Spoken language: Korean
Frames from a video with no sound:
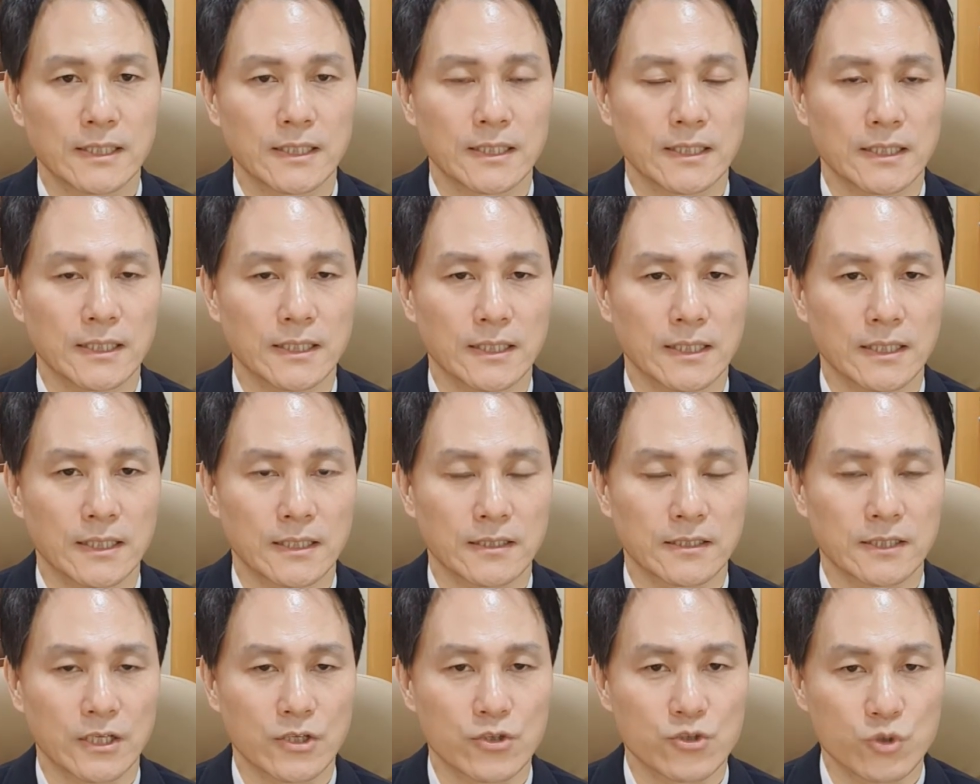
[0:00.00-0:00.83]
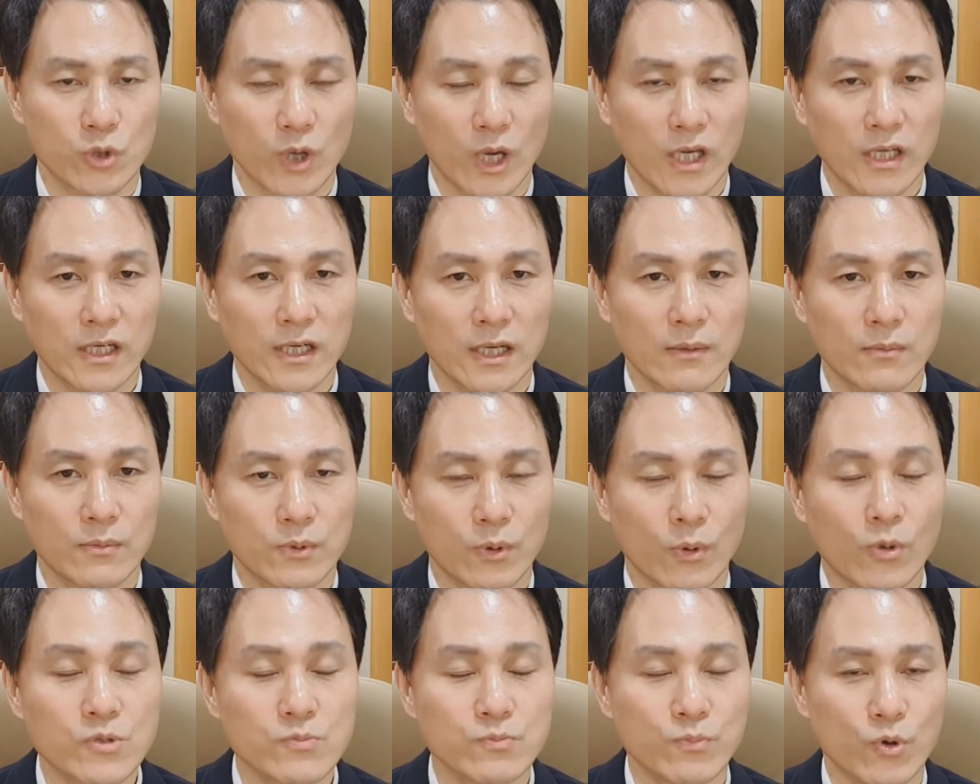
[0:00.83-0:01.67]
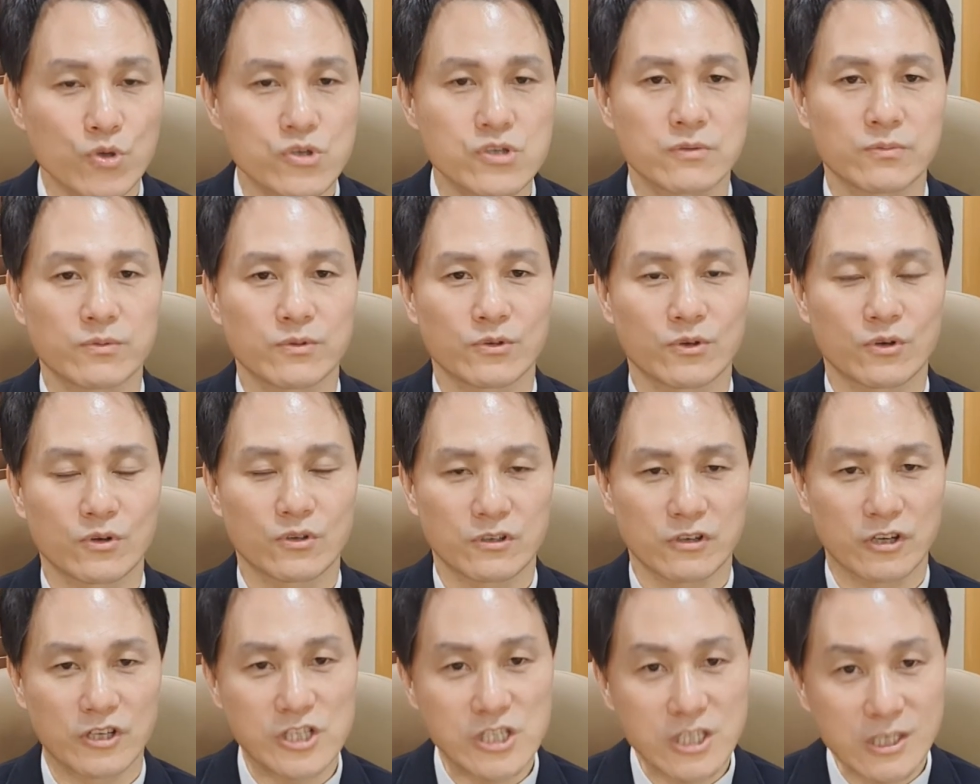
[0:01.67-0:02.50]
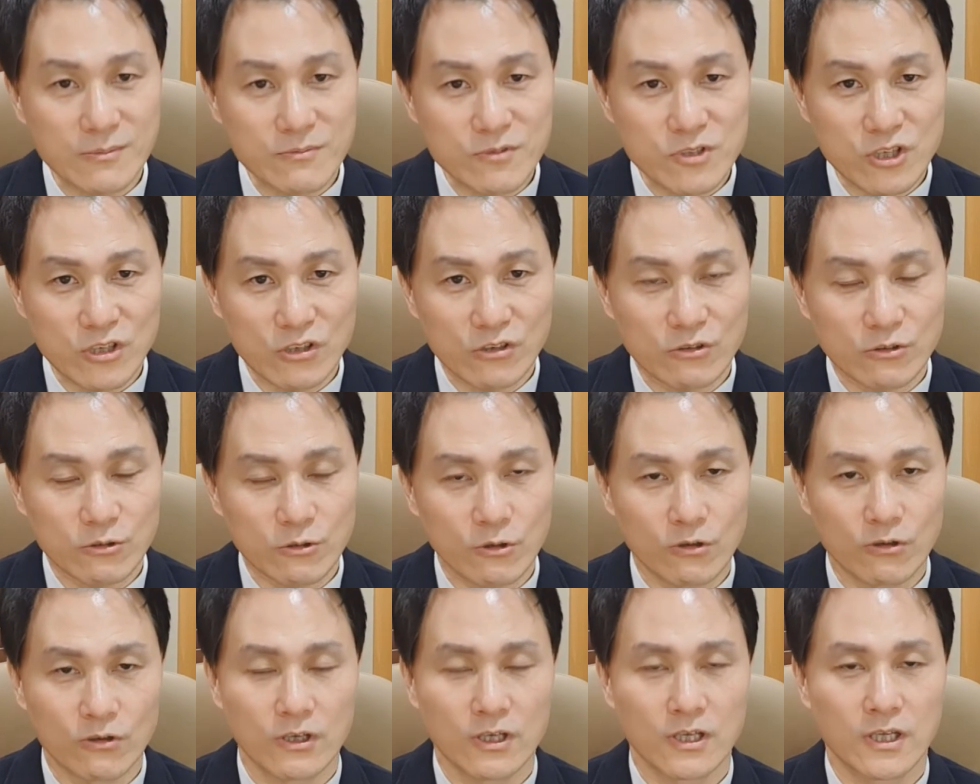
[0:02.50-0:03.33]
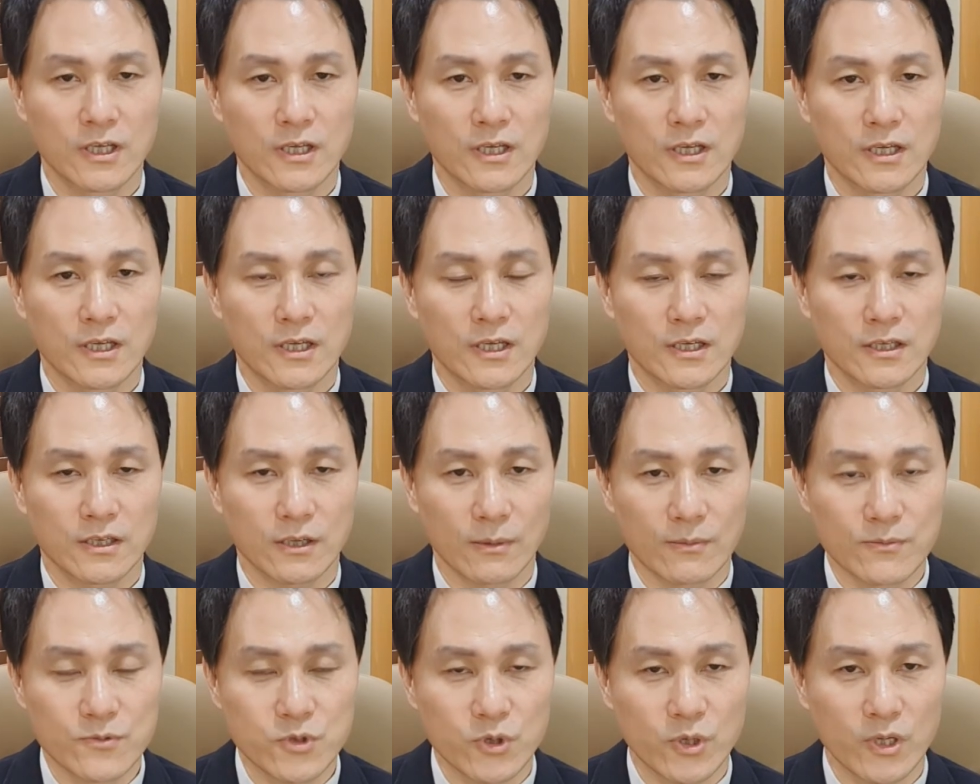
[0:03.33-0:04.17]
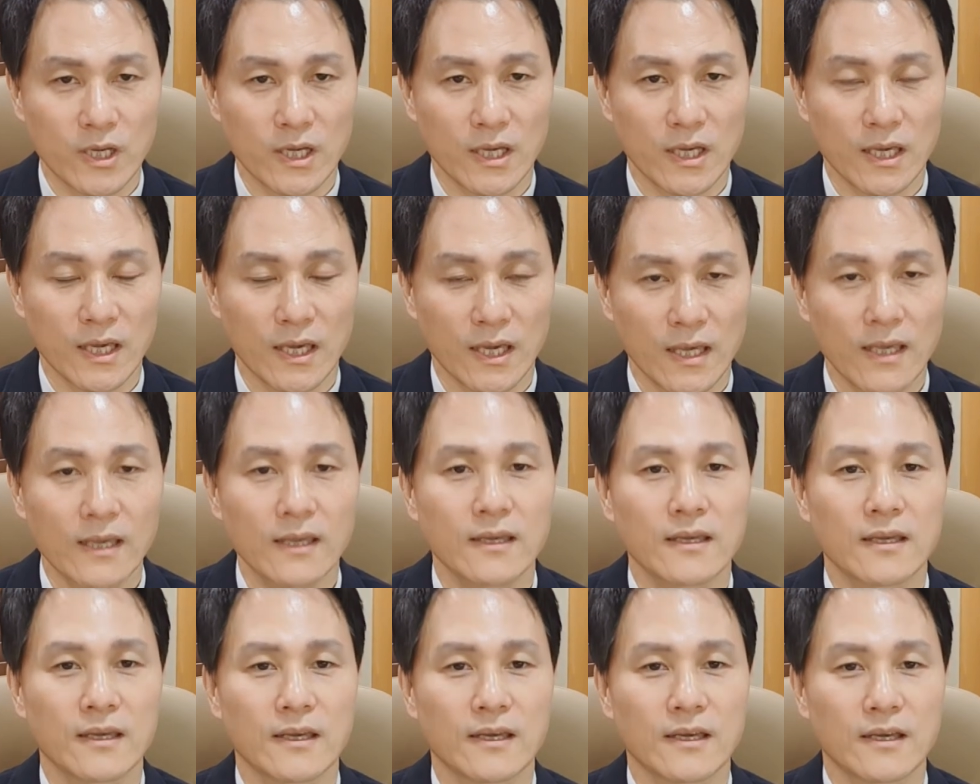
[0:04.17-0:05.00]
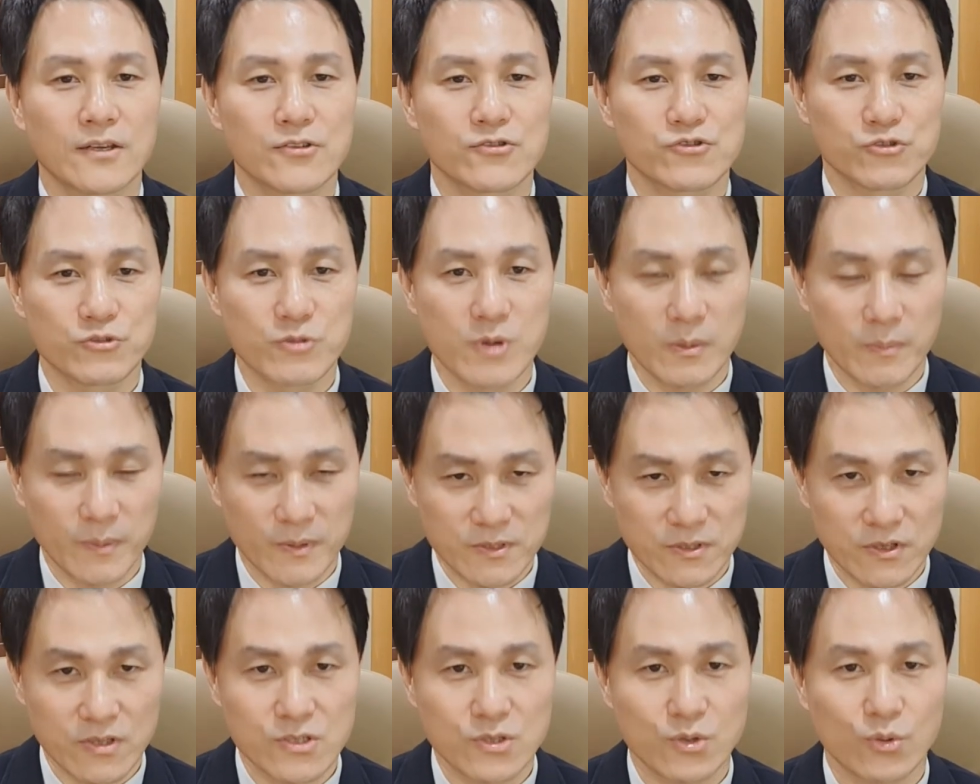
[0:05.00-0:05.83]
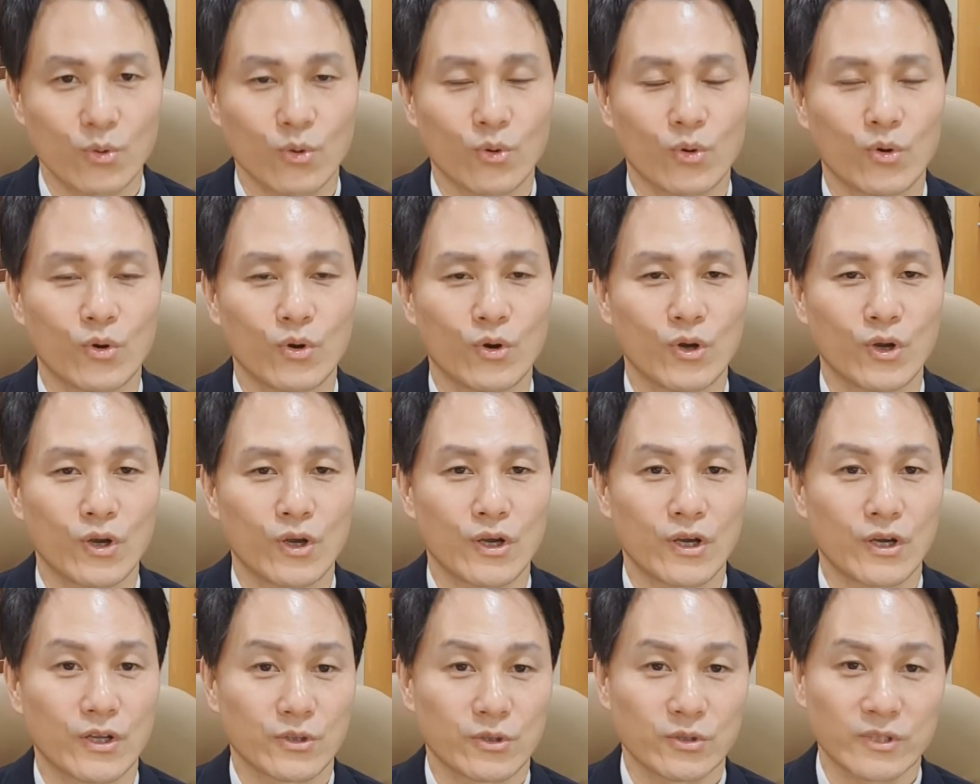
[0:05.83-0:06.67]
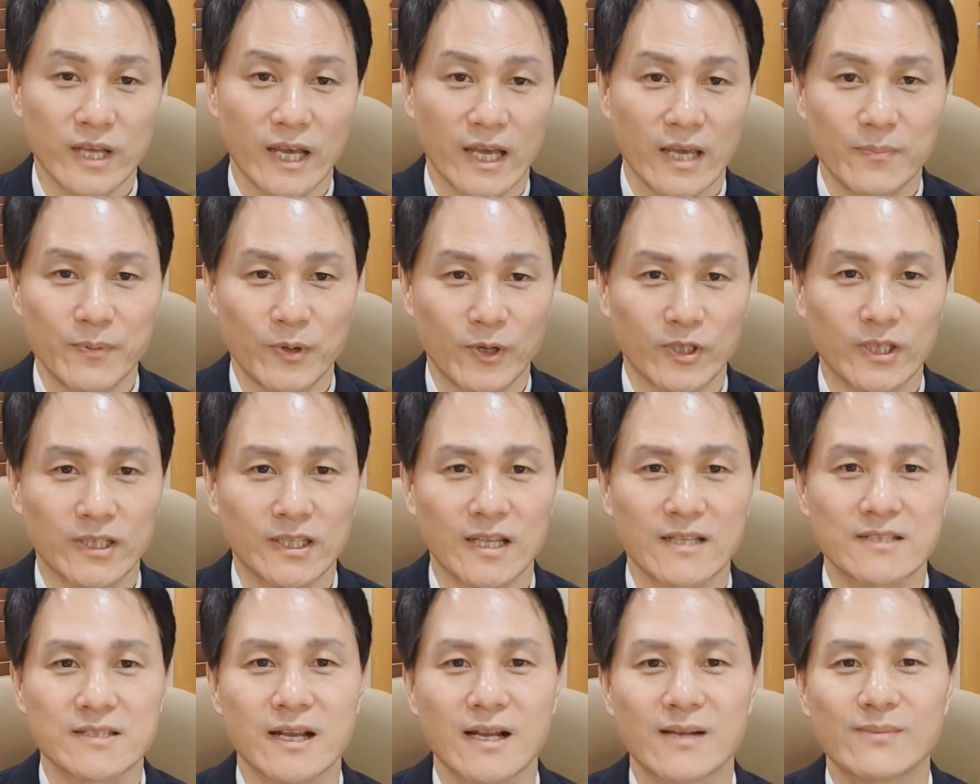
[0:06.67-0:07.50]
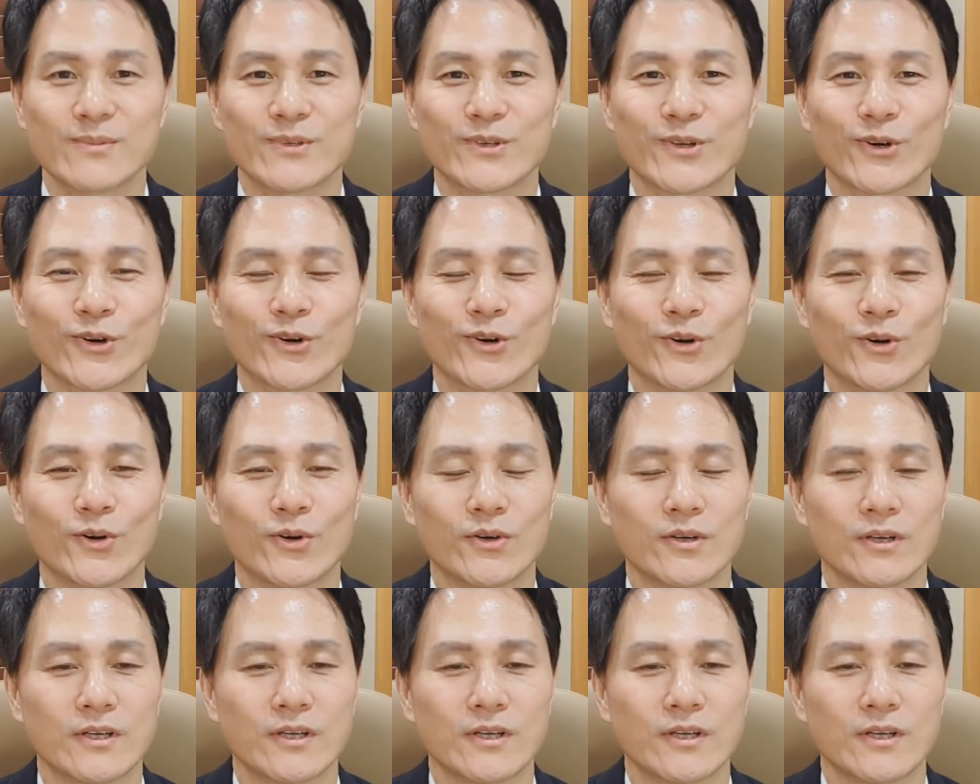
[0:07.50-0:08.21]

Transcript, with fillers: 어, 그런 죄인의 모습으로 그런 심정으로 겸손하게 주님 앞에 서시고 또 나의 변화된 삶으로